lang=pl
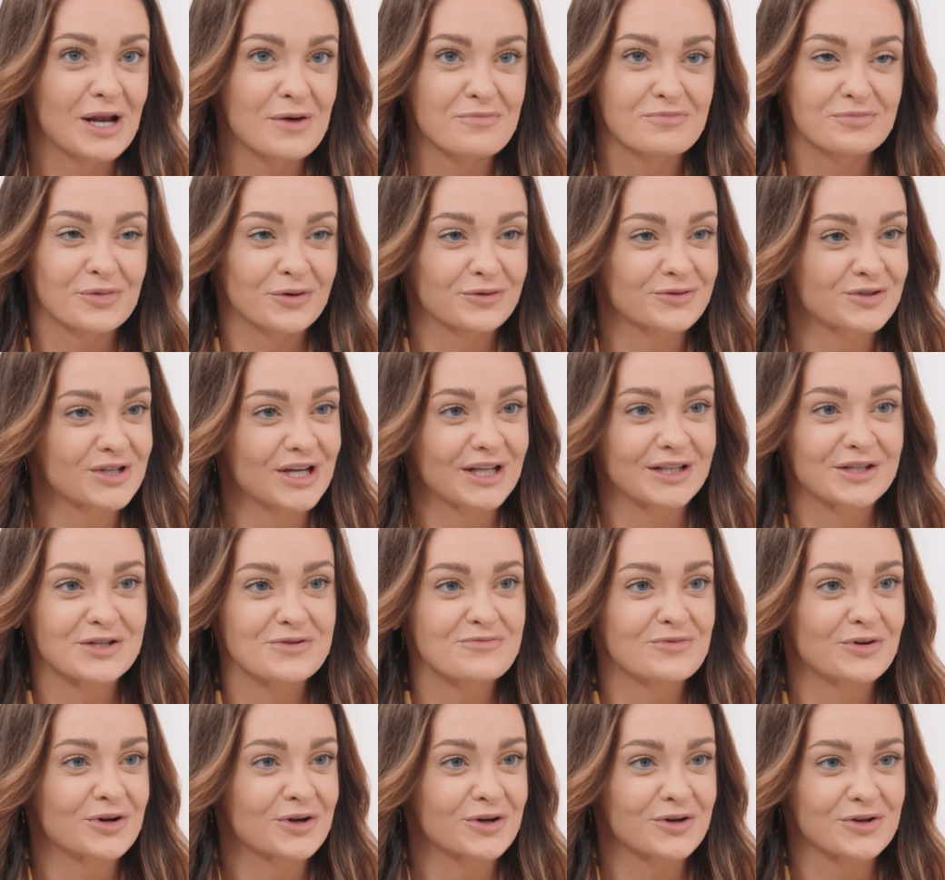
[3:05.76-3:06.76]
chleb
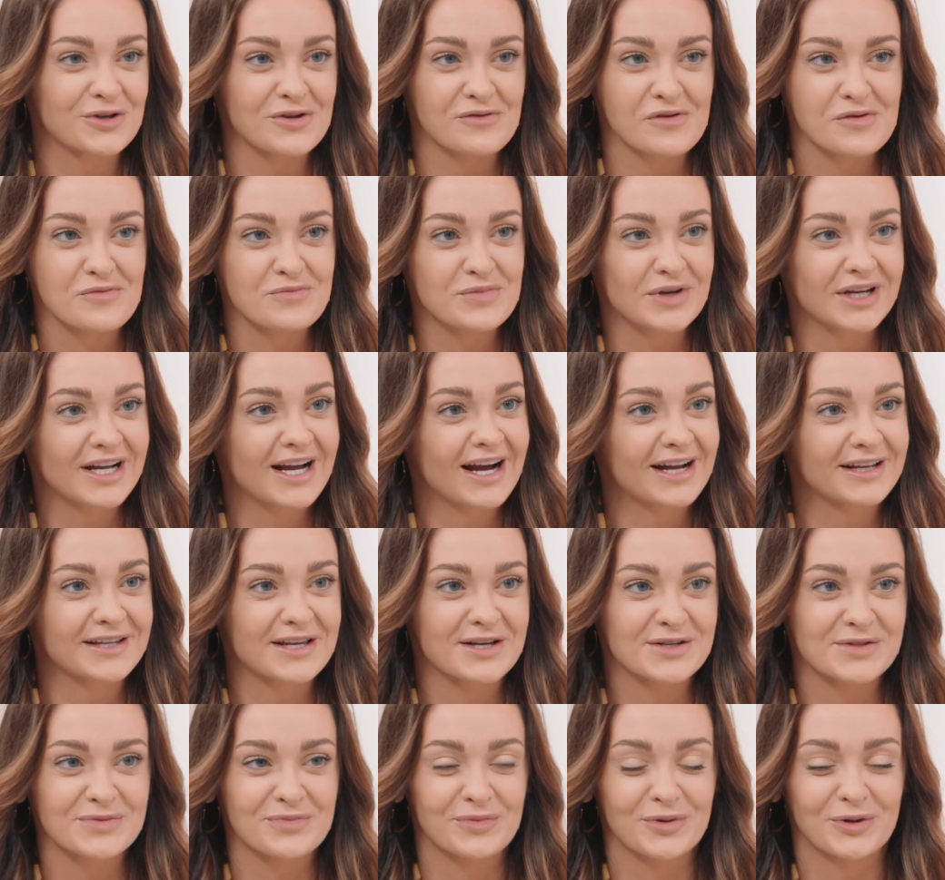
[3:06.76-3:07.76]
powszedni mojego, nie wiem,
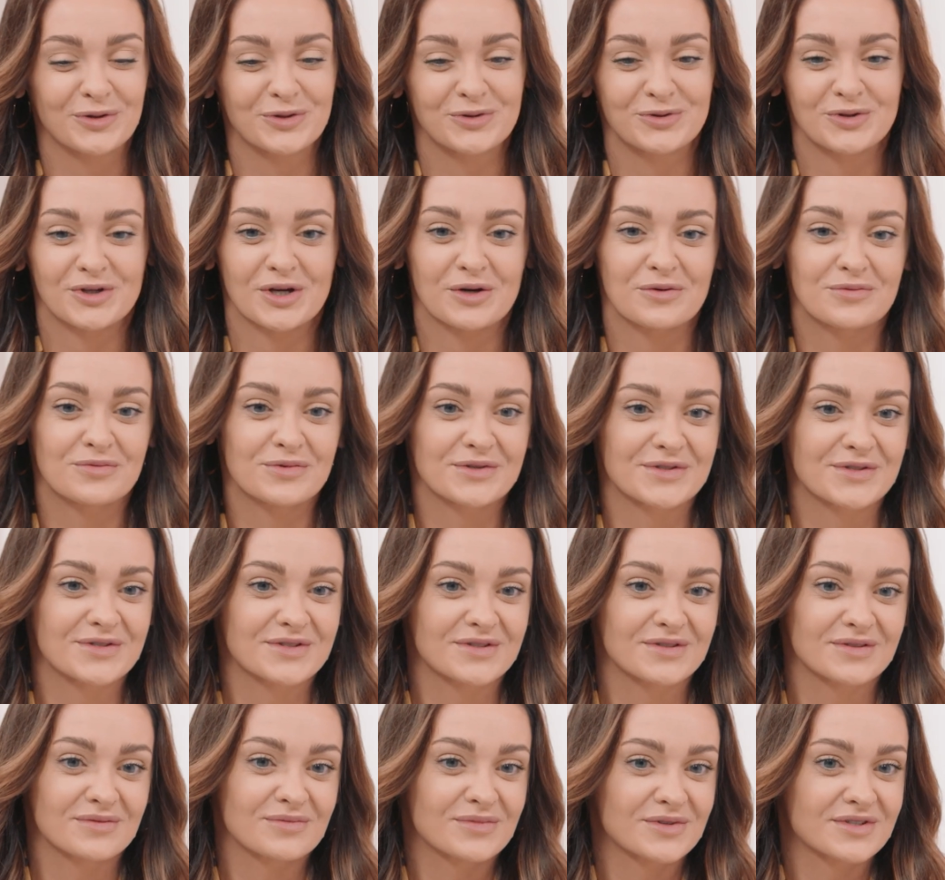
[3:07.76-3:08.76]
biegania, sportu, jak
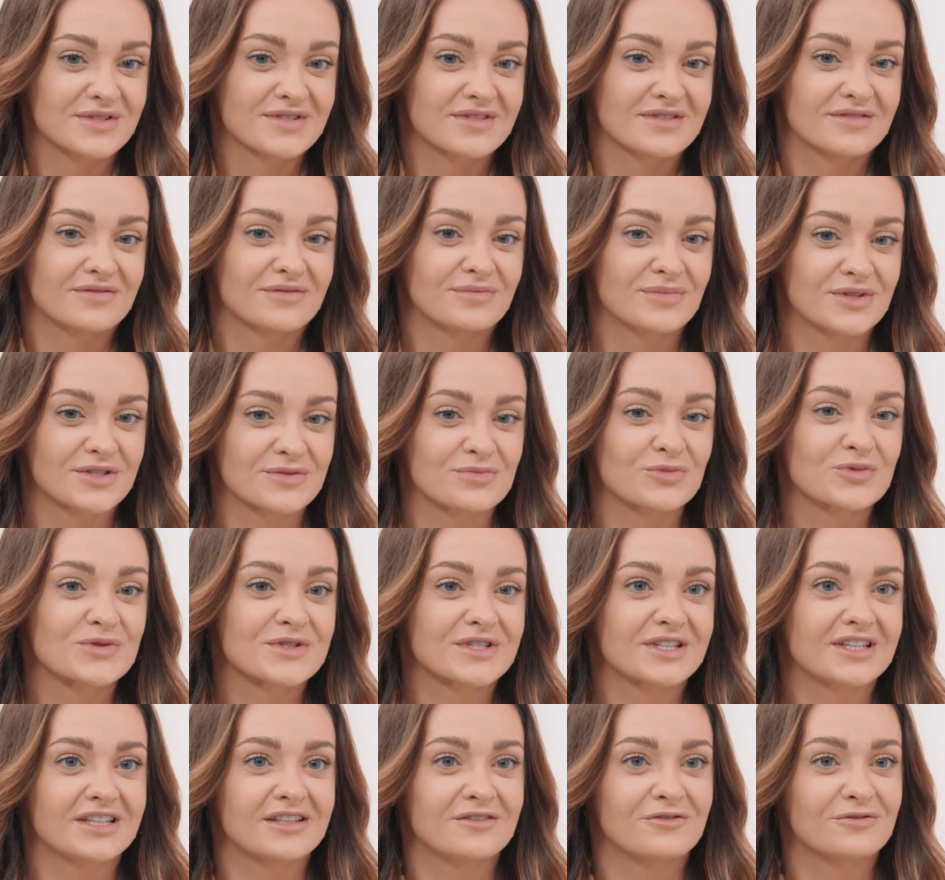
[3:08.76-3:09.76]
bez, bez, bez
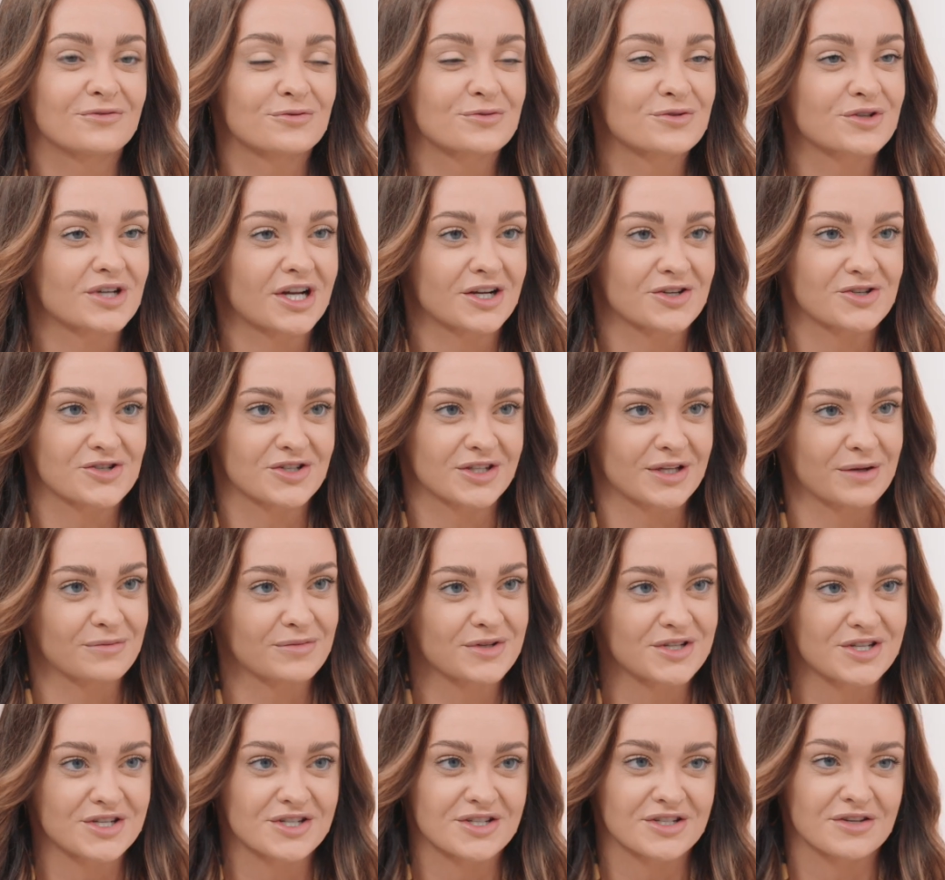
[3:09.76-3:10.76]
muzyki w uszach, czy
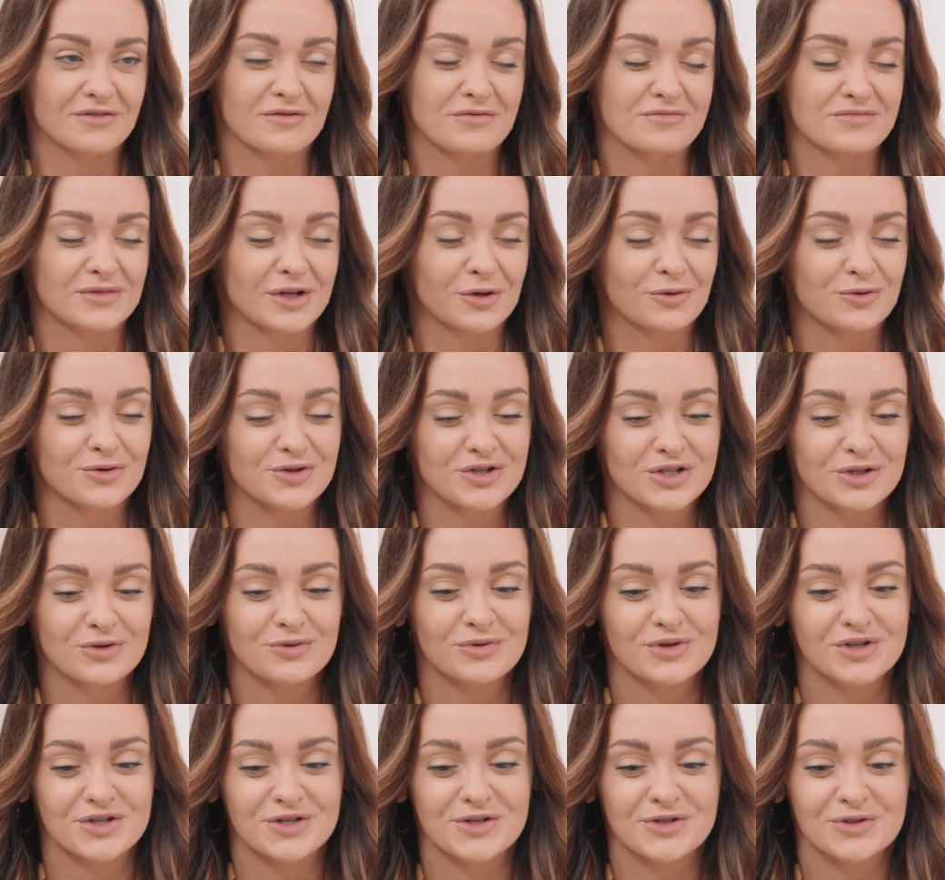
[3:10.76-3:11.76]
tam gdzieś, nie wiem, na
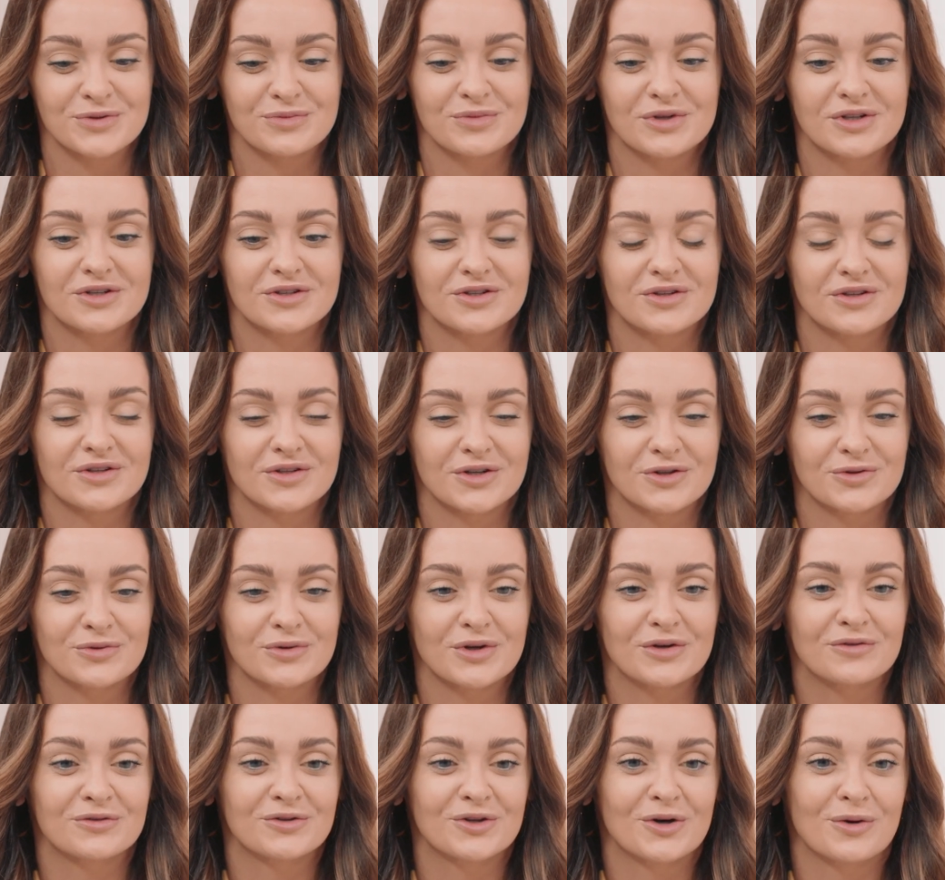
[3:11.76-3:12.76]
głośniku, jeśli sobie
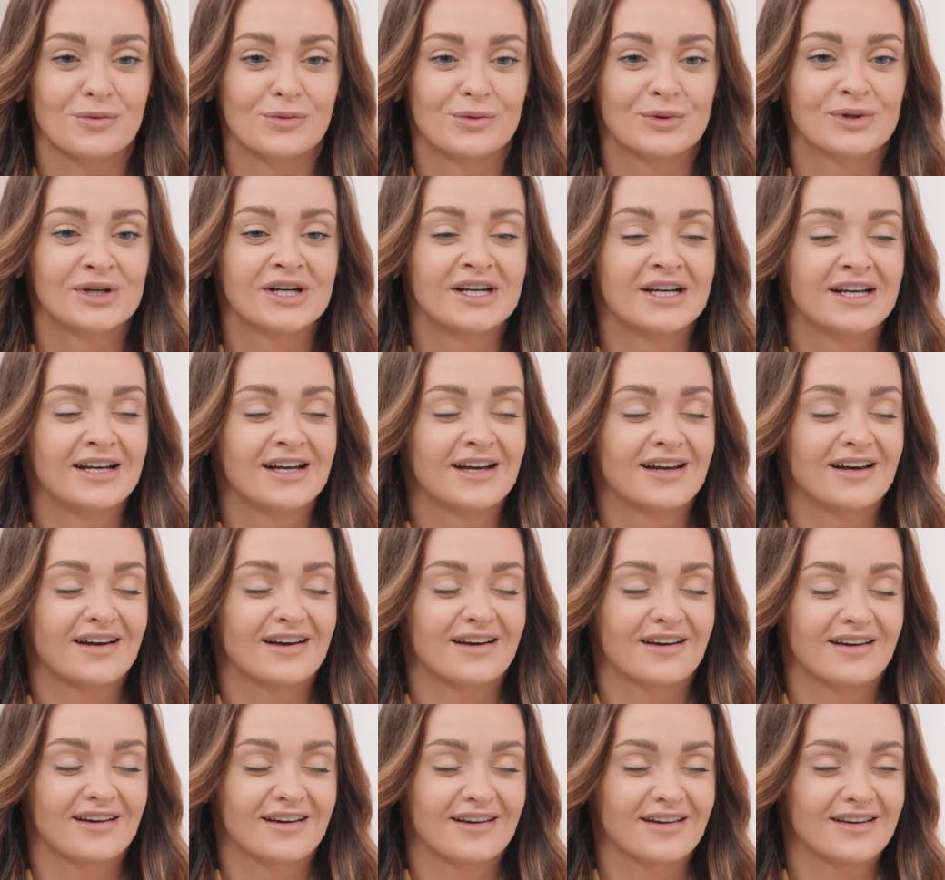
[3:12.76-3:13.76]
trenuję w domu.
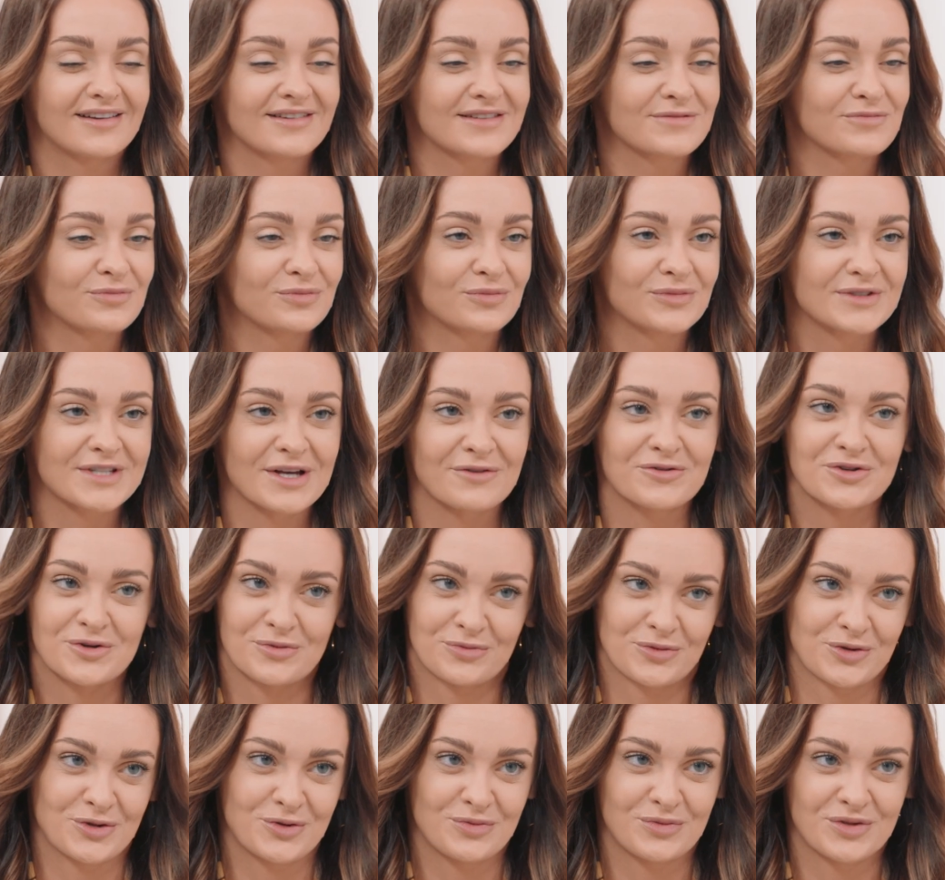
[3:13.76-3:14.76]
E, zawsze
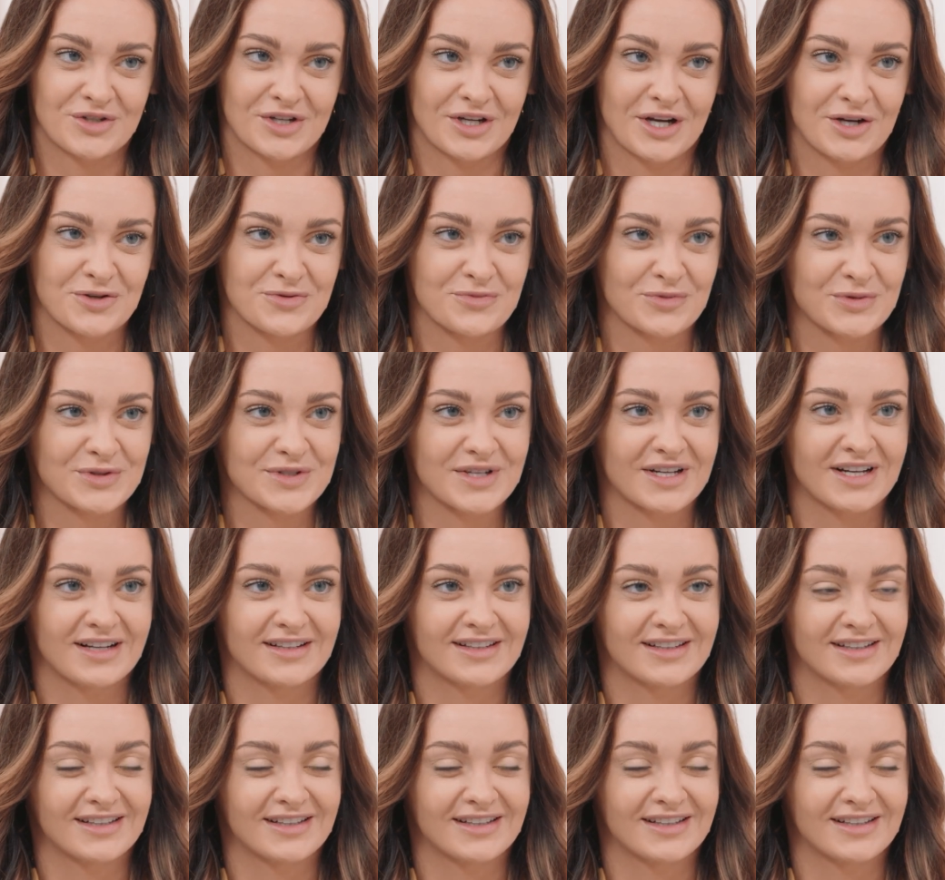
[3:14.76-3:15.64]
musi być jakaś muzyka,